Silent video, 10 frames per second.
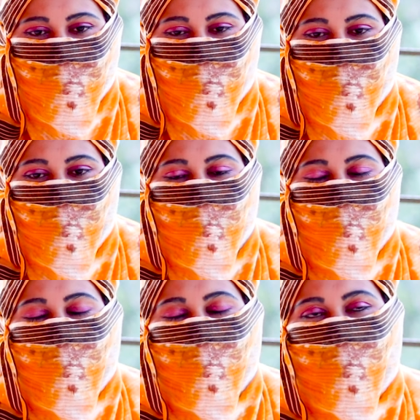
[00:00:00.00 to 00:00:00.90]
দেয়
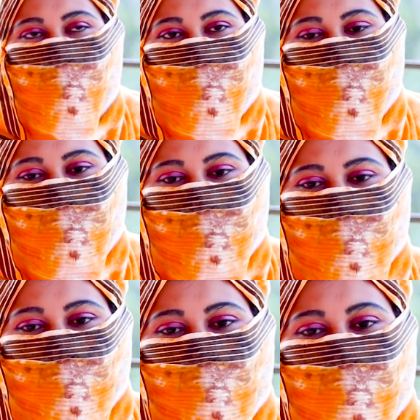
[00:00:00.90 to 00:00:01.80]
বলে যে
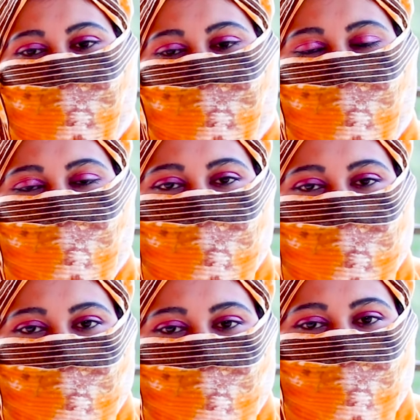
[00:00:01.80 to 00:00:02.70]
দেখো
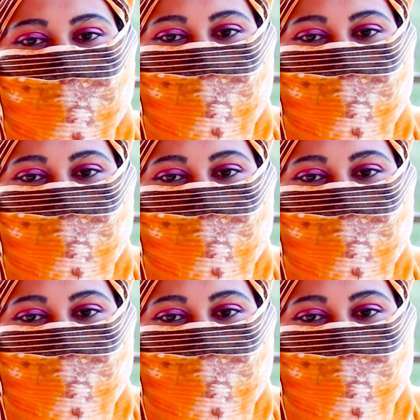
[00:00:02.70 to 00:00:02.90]
এরকম